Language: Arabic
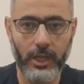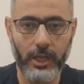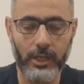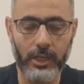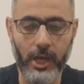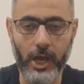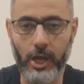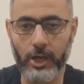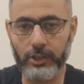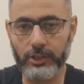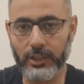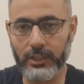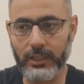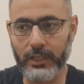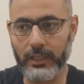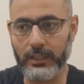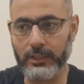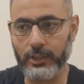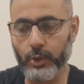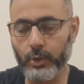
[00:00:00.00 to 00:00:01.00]
الاعراض اللي
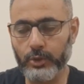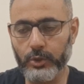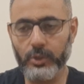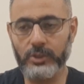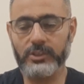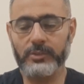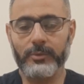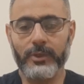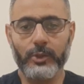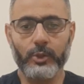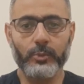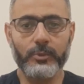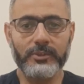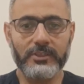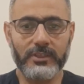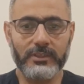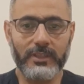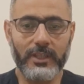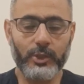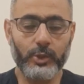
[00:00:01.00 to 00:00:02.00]
عليه هو دلوقتي بقى له
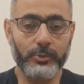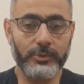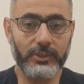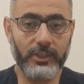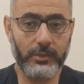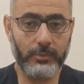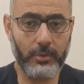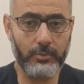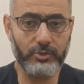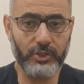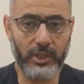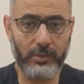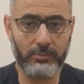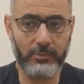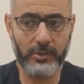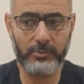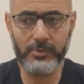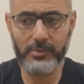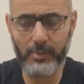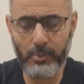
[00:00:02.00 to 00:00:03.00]
مثلا ده اليوم التاني ما بيعملش
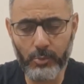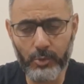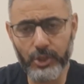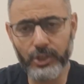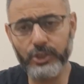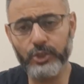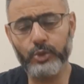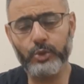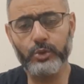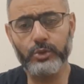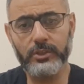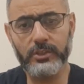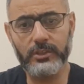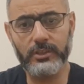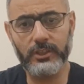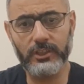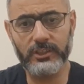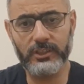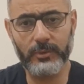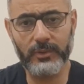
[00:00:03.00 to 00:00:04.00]
حمام يبقى ممكن يكون
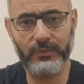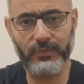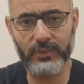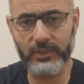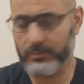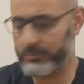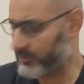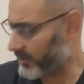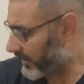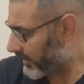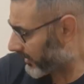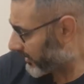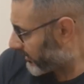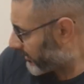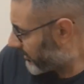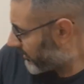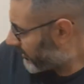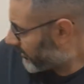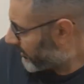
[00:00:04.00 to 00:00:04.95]
احتمال في امساك